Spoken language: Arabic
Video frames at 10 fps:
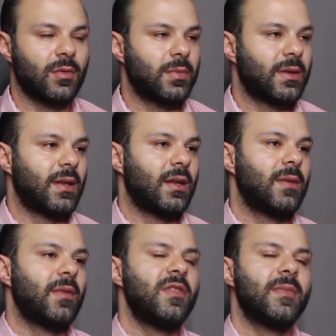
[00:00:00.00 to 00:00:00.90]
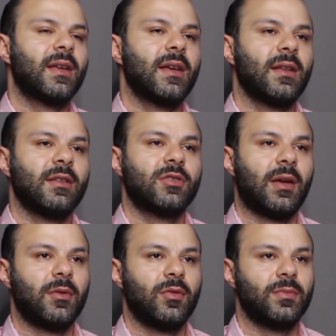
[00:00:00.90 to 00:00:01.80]
وبالتالي ما في مكان
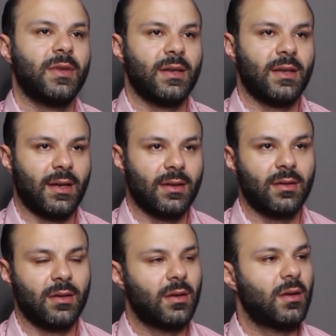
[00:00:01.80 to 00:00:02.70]
للشعب اللبناني عند